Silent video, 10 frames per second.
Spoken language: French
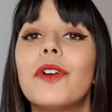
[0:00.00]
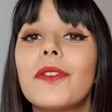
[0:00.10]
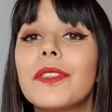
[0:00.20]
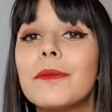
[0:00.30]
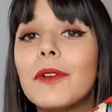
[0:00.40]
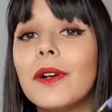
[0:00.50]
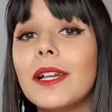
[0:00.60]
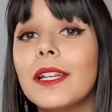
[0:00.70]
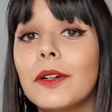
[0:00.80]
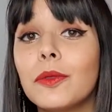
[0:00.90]
Forcément,
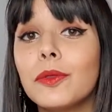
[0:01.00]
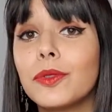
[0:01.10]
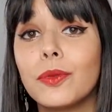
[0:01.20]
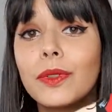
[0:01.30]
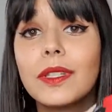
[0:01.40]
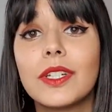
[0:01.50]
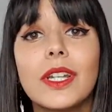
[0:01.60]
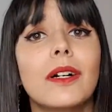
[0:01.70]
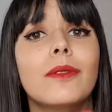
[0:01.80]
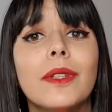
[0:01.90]
elle est rouge, donc
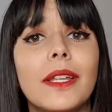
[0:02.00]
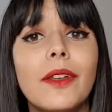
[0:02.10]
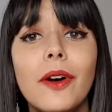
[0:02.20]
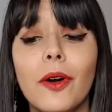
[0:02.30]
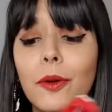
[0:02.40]
déjà on adore.